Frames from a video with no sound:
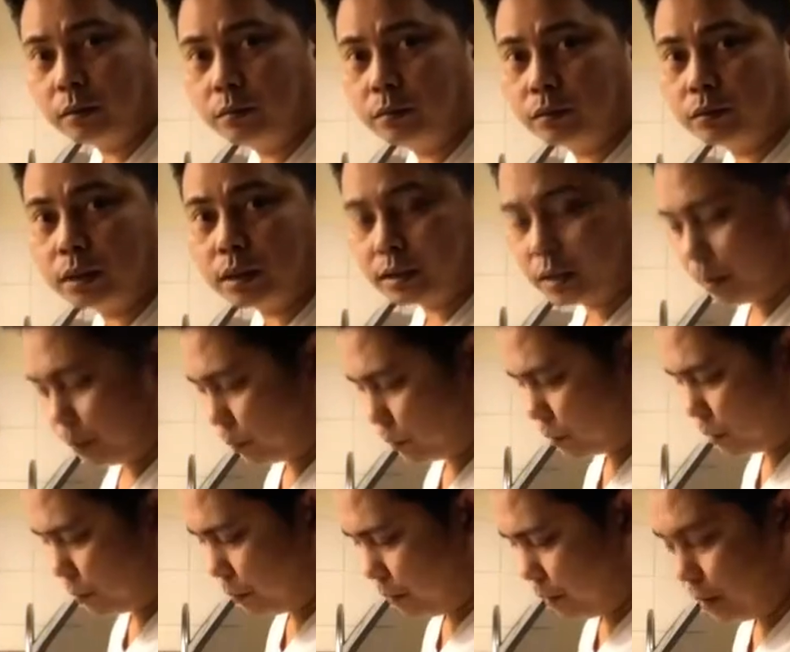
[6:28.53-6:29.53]
ng butas
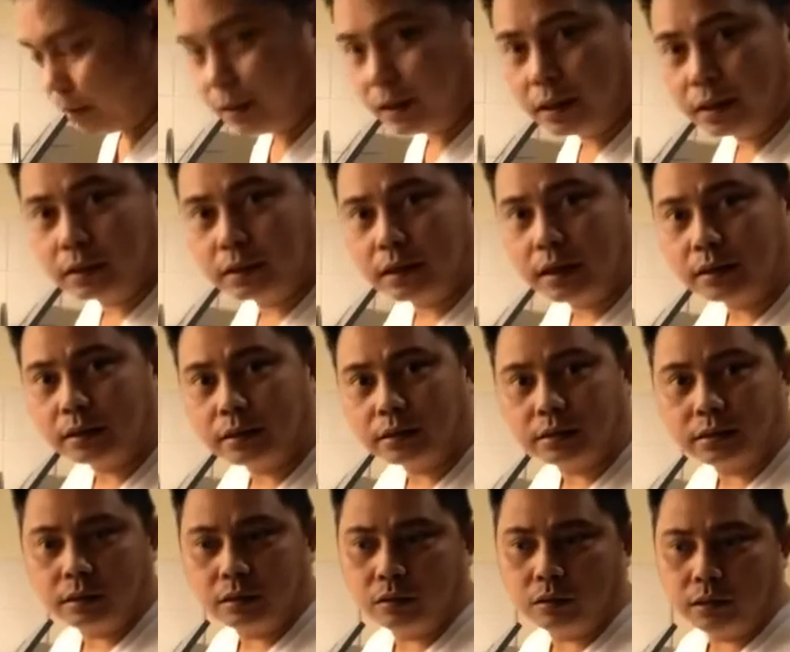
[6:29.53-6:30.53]
tapos ibili na lang natin
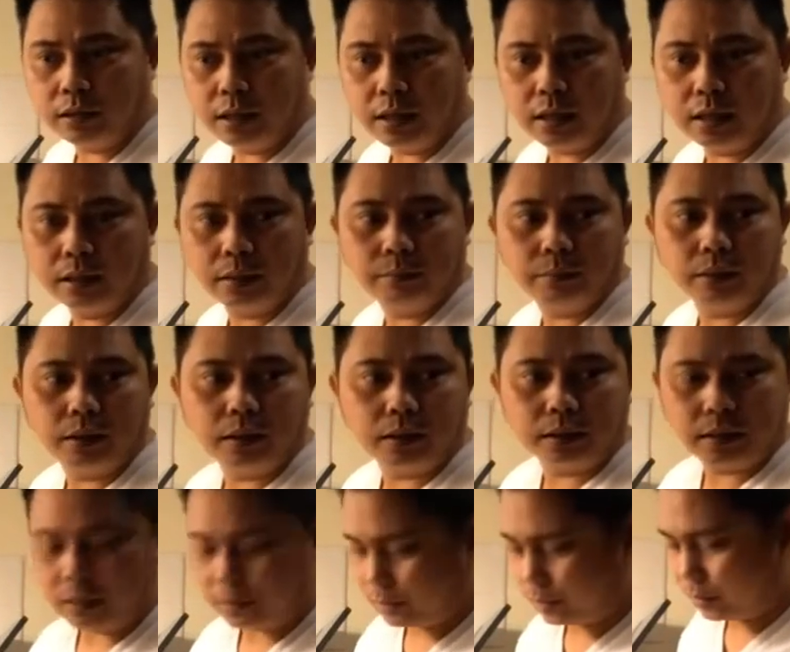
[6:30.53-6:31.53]
siya o ihanap na
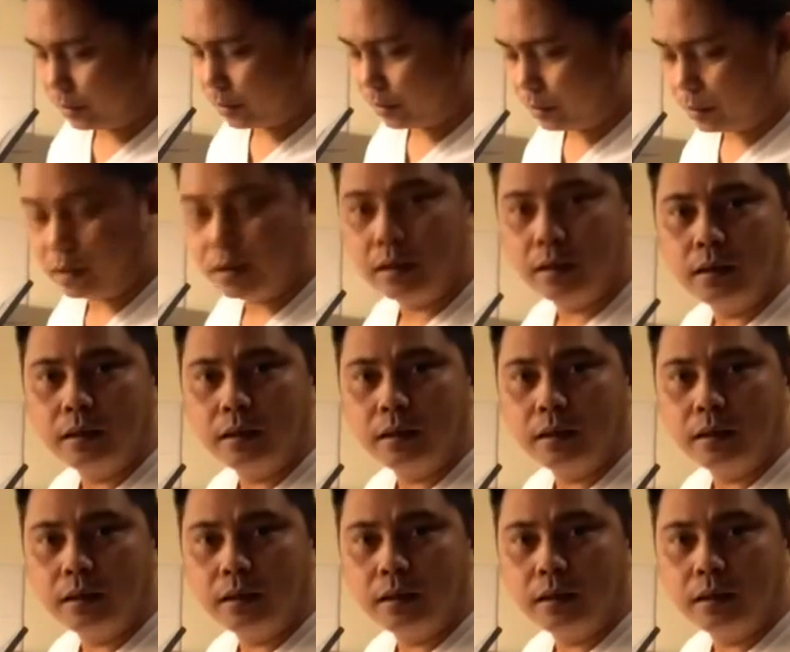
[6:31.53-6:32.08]
lang natin siya ng